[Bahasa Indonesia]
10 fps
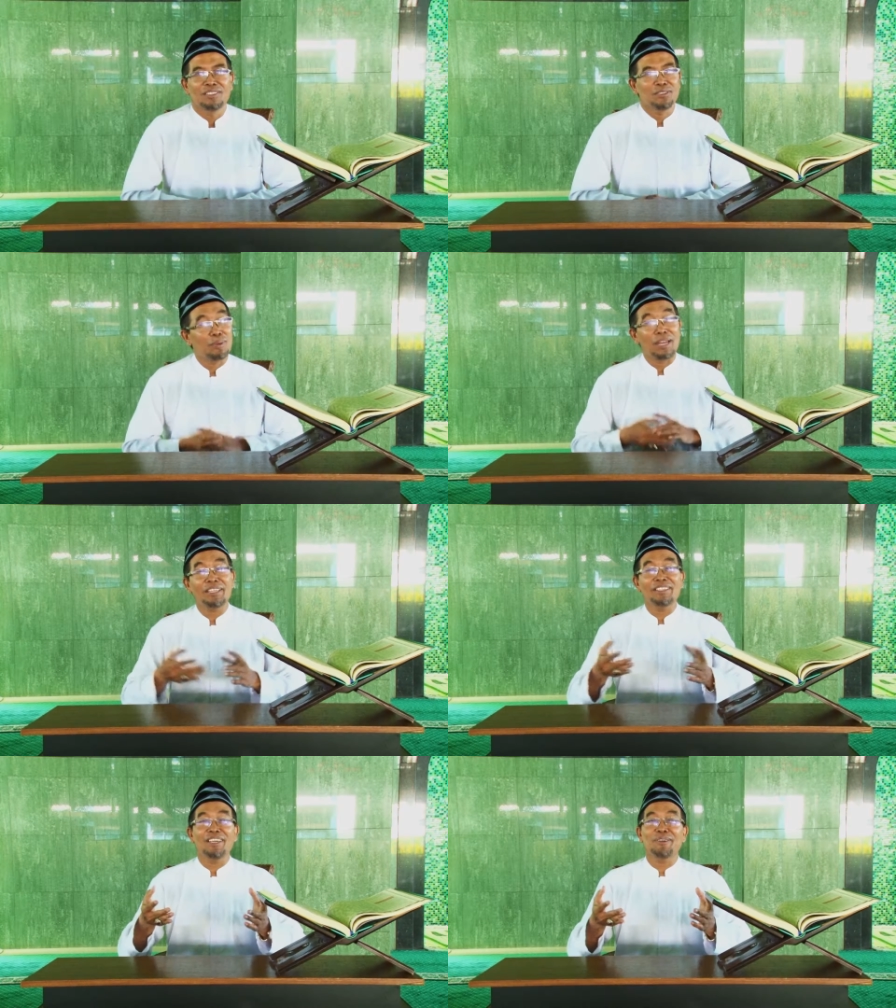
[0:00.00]

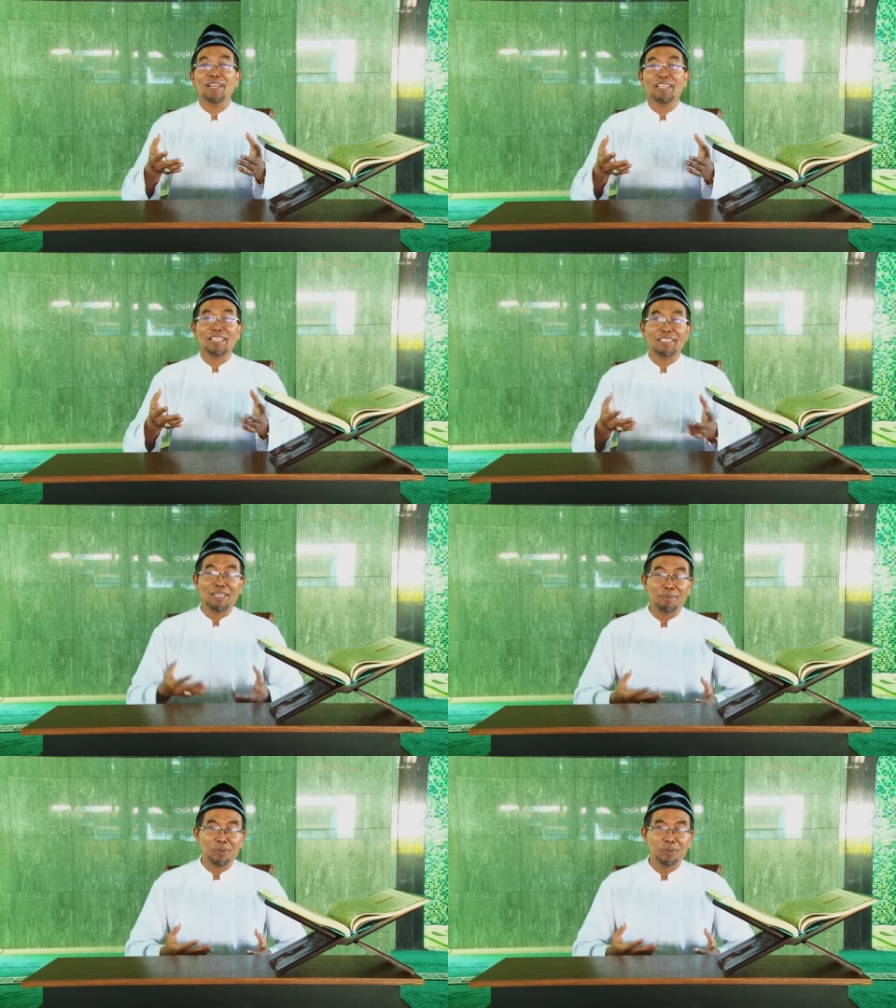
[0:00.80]
Sebaliknya orang yang
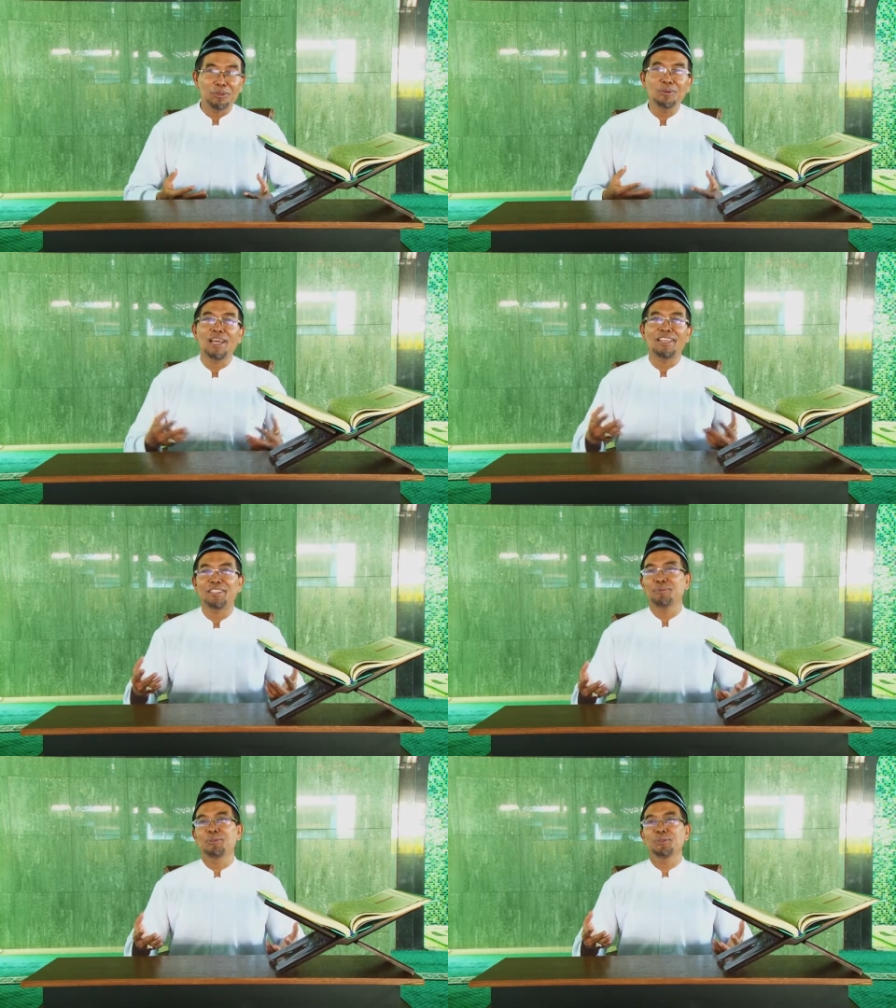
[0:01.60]
tidak beruntung
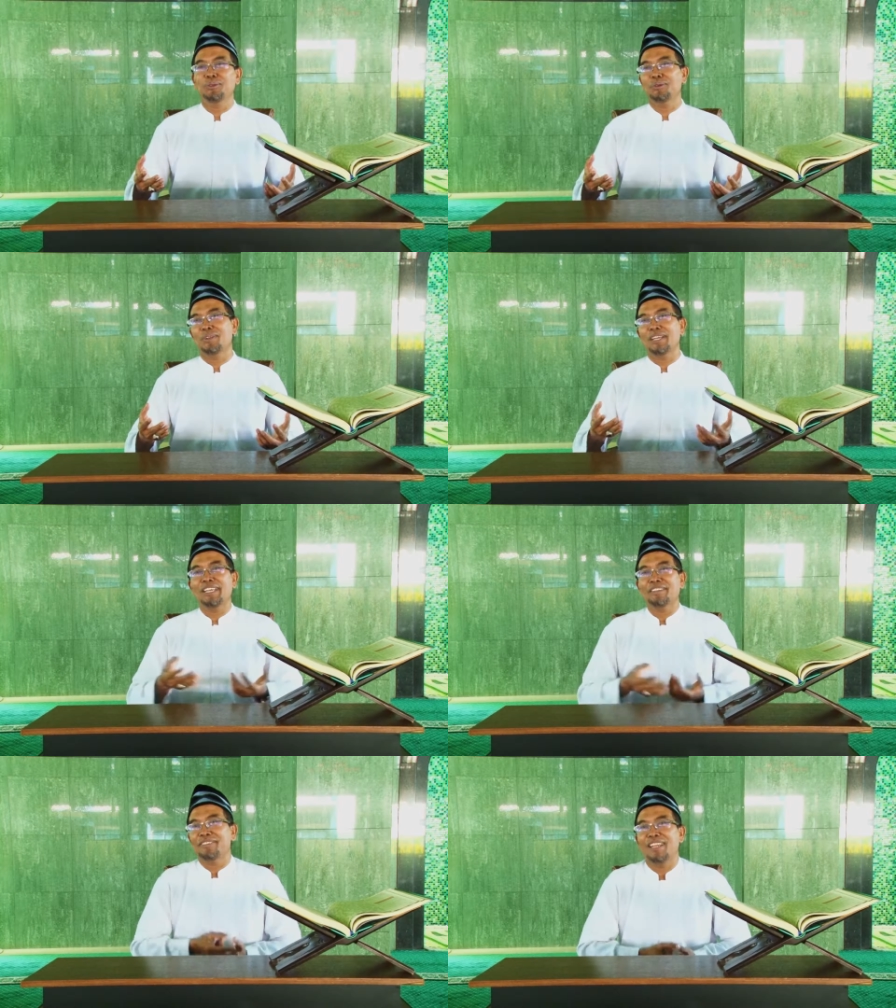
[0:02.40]
alias buntung
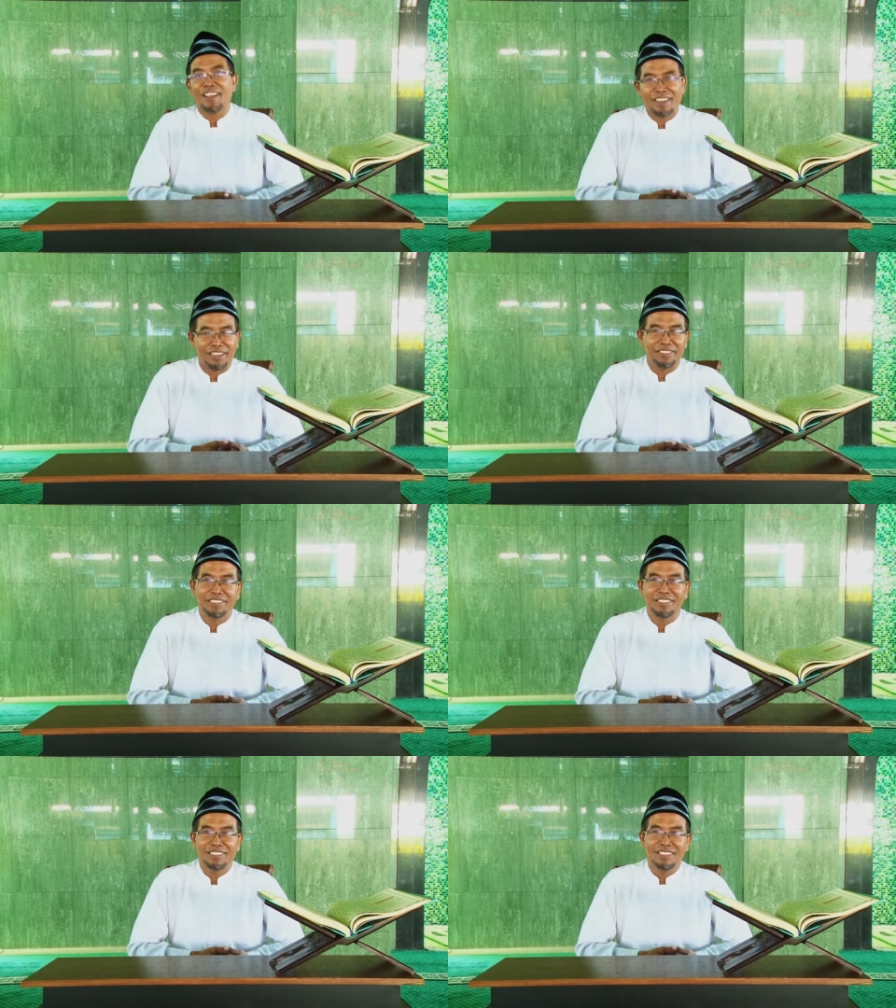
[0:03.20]
orang yang celaka.
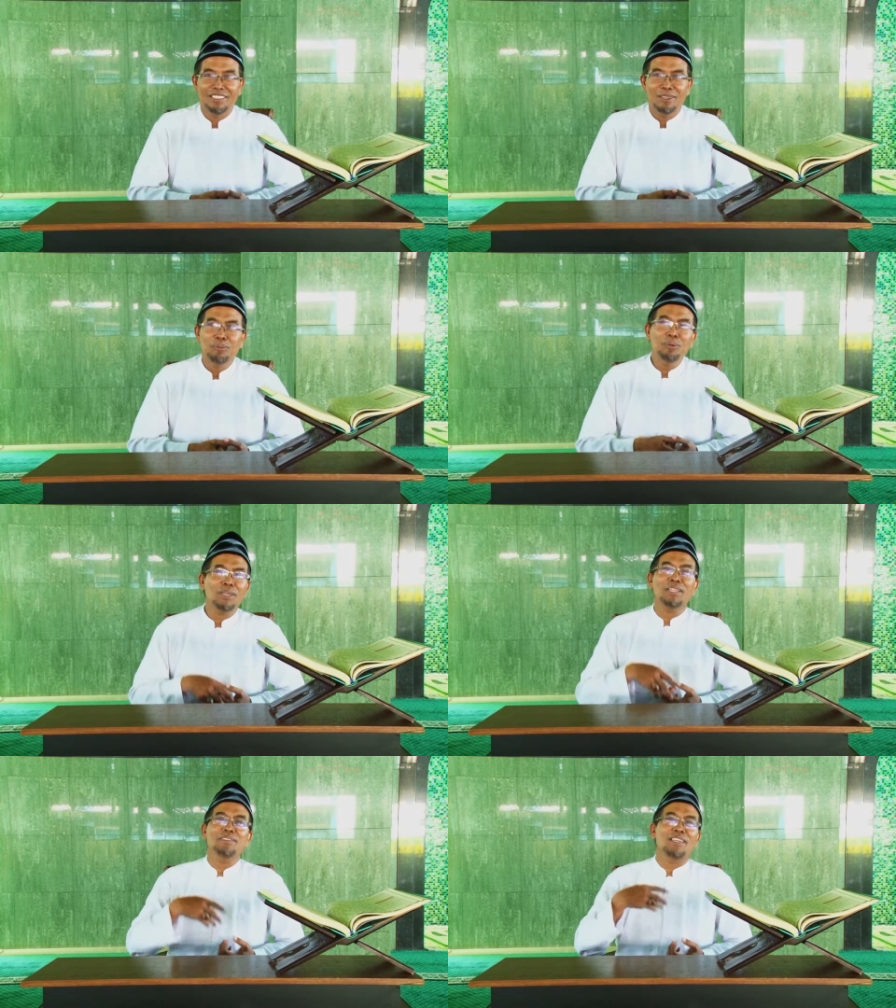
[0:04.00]

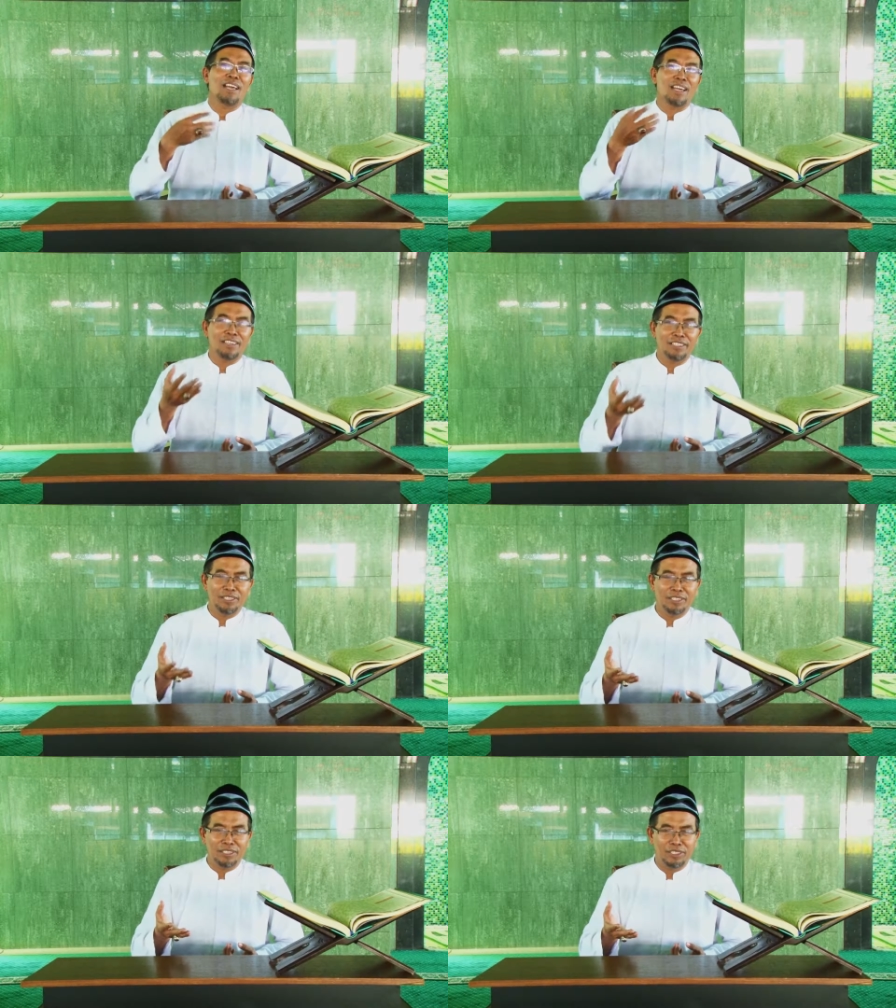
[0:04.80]
Mungkin celaka
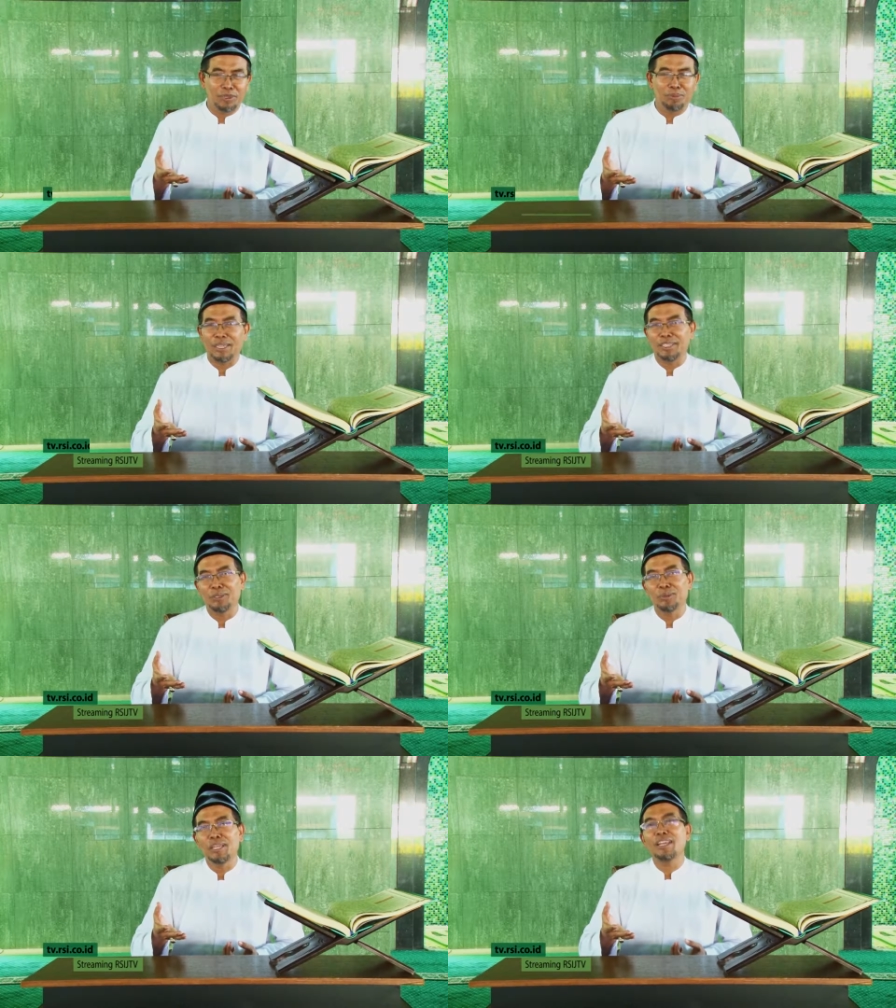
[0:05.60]
di hidupnya
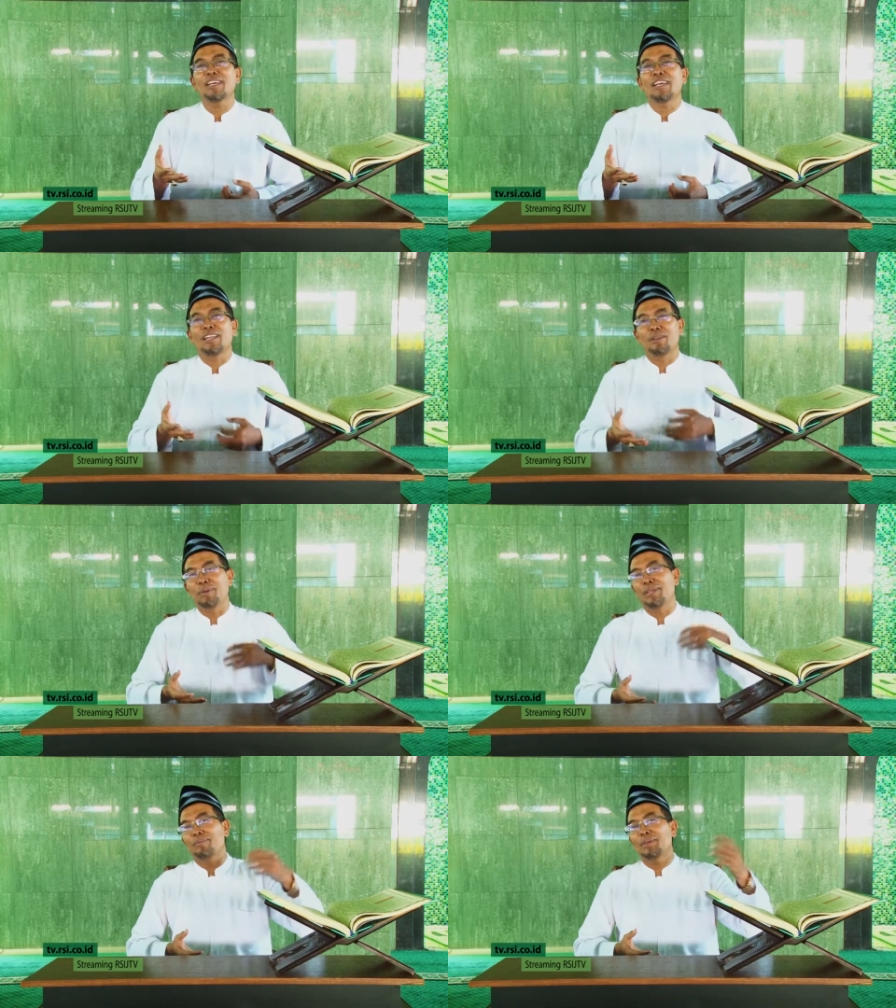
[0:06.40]
di dunia,
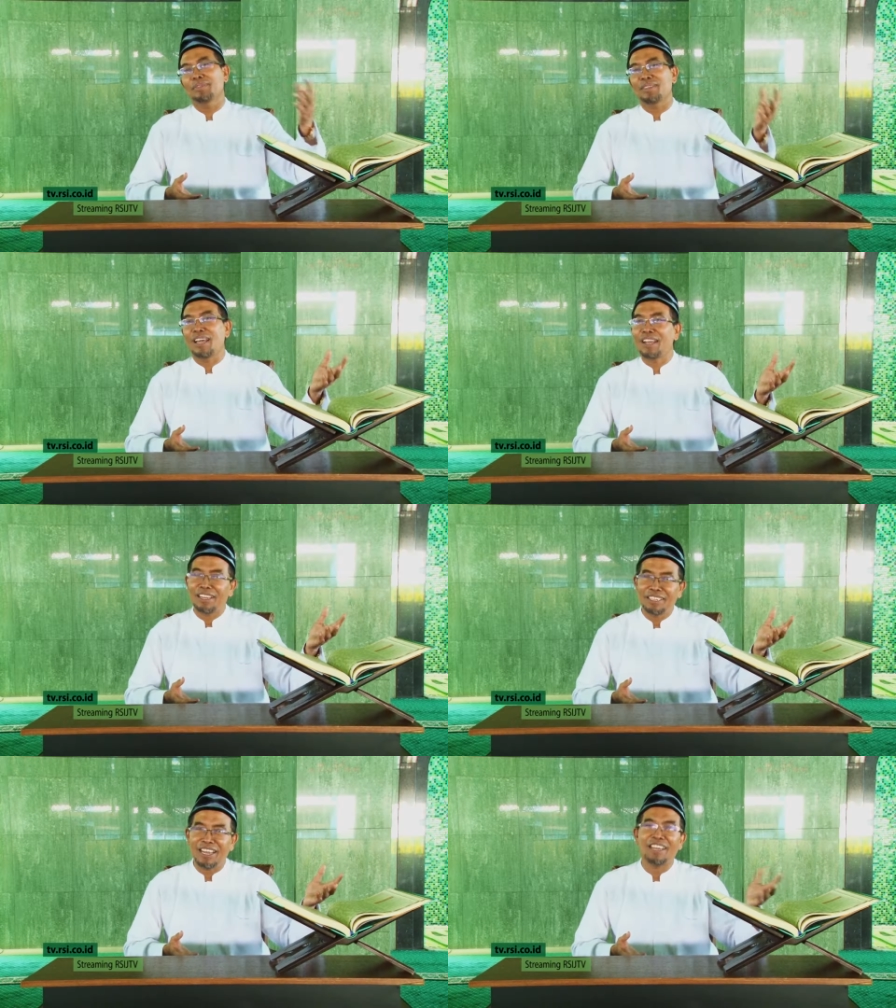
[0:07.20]
lebih-lebih
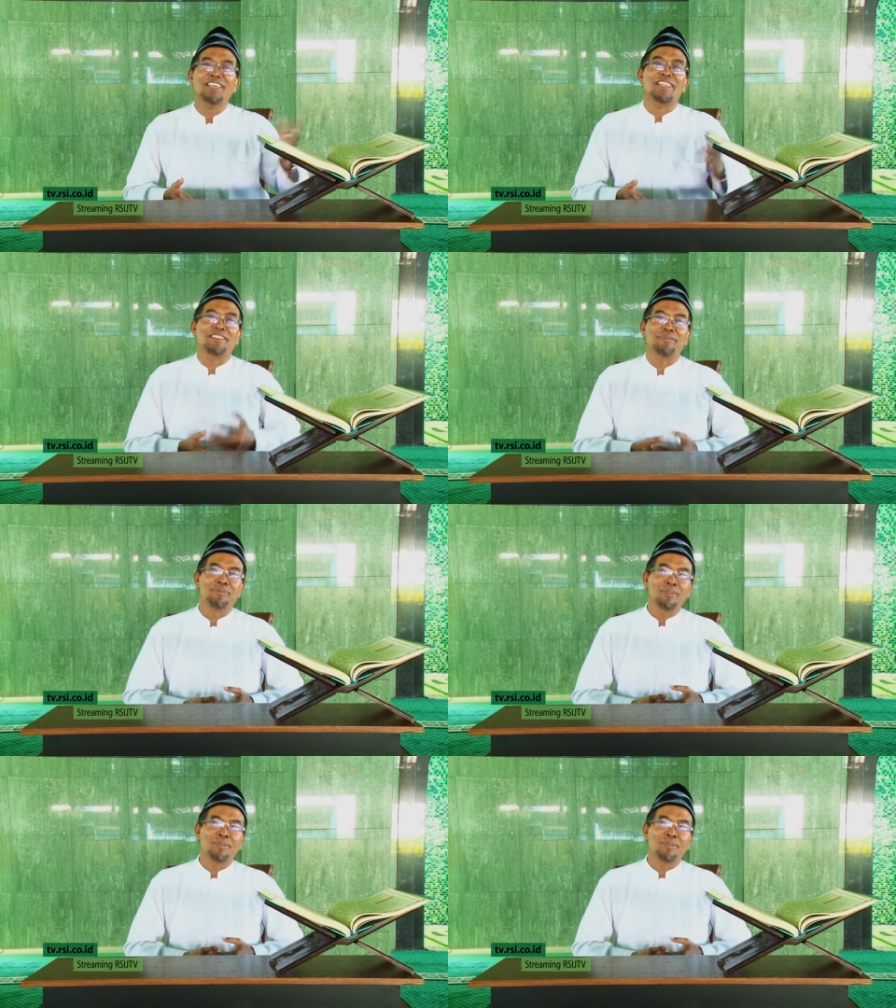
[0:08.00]
celaka di akhirat.